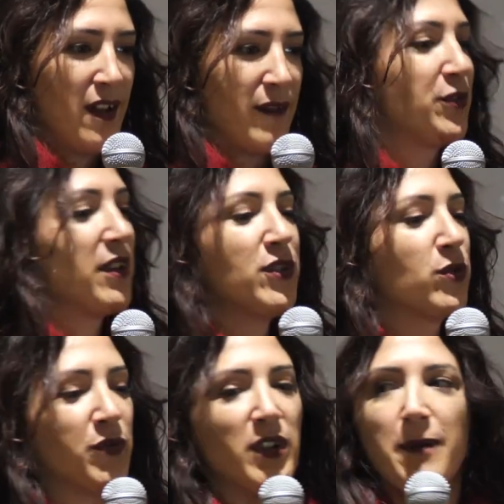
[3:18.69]
vous savez,
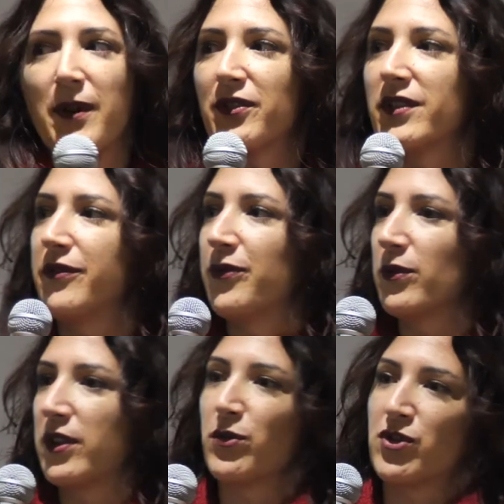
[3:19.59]
souvent les personnes qui,
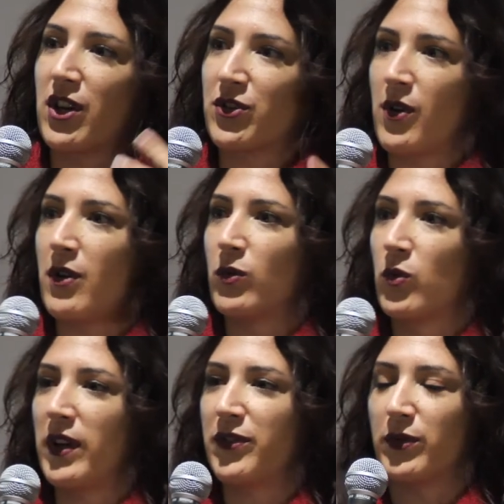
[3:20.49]
font, qui sont chercheurs ou
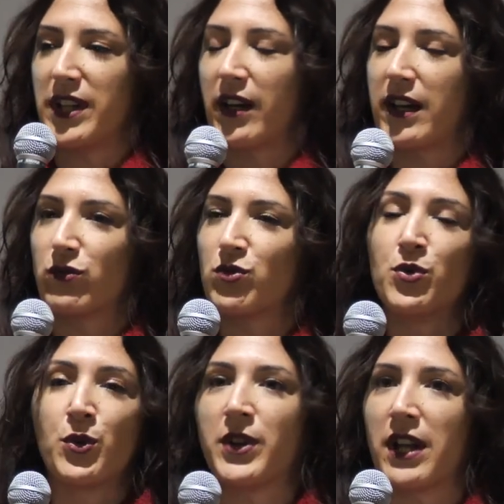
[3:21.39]
quoi, il y a
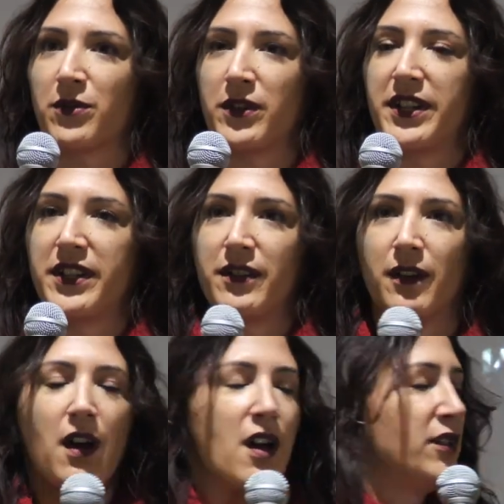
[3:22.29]
toujours eu quelqu'un qui,
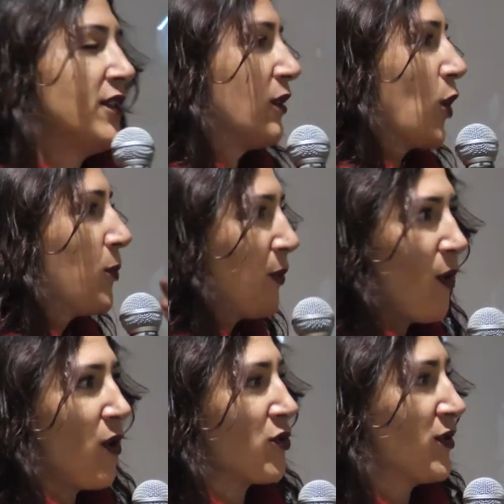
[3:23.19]
euh, dans leurs
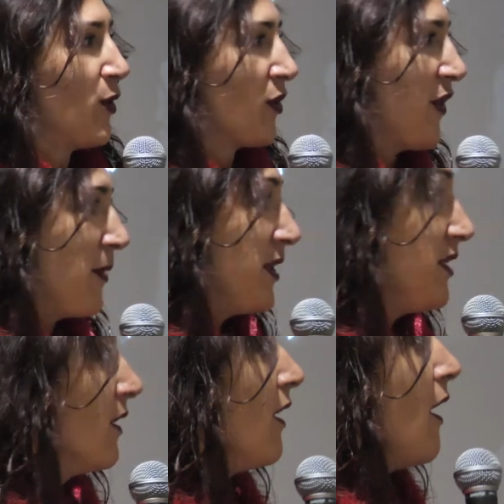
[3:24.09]
proches, dans leur famille,